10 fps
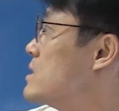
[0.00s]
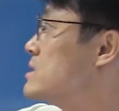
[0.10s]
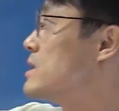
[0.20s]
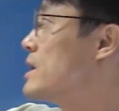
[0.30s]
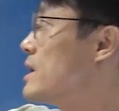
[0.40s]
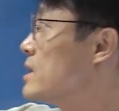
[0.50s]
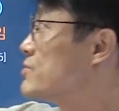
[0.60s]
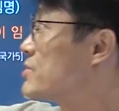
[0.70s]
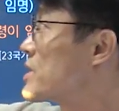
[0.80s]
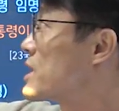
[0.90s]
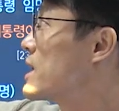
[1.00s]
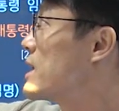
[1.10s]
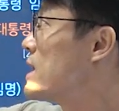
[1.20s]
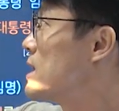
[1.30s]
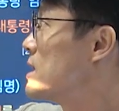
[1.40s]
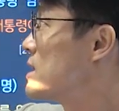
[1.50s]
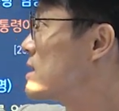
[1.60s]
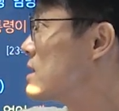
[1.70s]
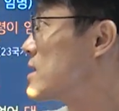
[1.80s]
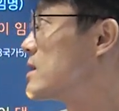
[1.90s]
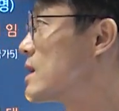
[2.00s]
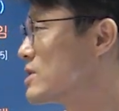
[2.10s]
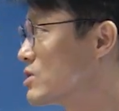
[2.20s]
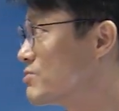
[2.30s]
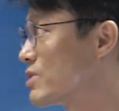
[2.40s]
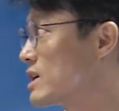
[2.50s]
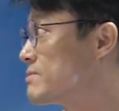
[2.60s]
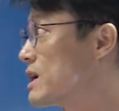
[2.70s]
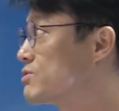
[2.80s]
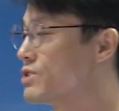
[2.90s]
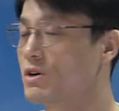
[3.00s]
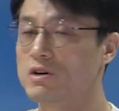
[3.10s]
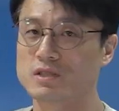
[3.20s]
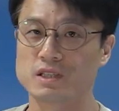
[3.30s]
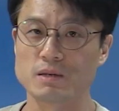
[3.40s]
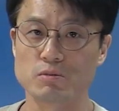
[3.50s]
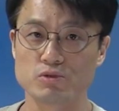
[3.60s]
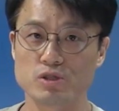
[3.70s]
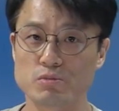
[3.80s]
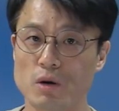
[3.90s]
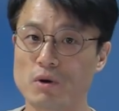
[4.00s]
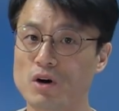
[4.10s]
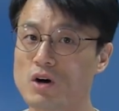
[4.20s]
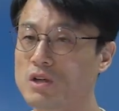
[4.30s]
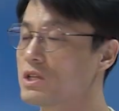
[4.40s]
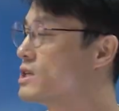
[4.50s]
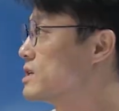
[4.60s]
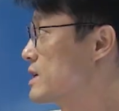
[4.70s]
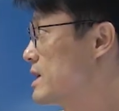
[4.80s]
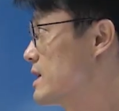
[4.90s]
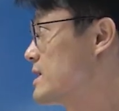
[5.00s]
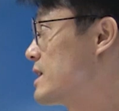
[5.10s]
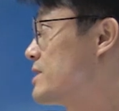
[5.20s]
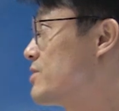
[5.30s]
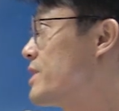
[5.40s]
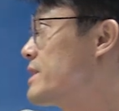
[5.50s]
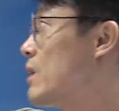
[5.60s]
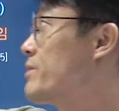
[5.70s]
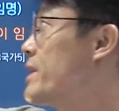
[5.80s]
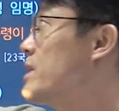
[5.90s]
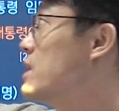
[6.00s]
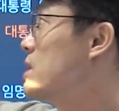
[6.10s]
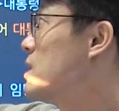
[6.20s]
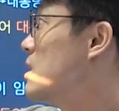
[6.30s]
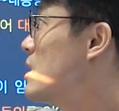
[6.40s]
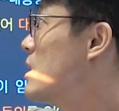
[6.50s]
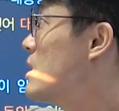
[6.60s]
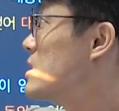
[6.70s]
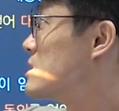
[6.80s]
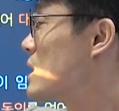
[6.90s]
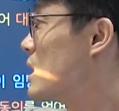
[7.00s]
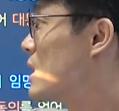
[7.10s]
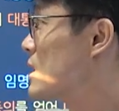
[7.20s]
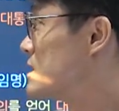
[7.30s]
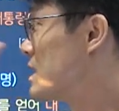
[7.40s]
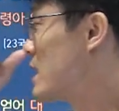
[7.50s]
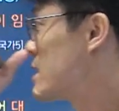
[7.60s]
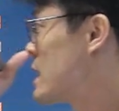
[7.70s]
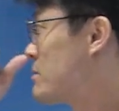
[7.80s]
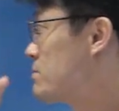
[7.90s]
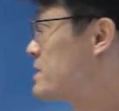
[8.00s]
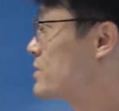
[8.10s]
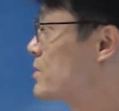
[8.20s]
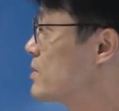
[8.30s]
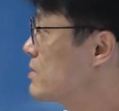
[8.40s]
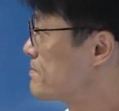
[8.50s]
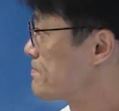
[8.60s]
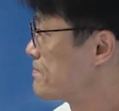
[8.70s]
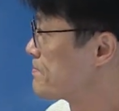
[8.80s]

이제 국회랑 행정부까지 봤고요. 이제 네, 사법부 법원에 네, 대해서는 나오네요. 자, 이제 1항 사법제도.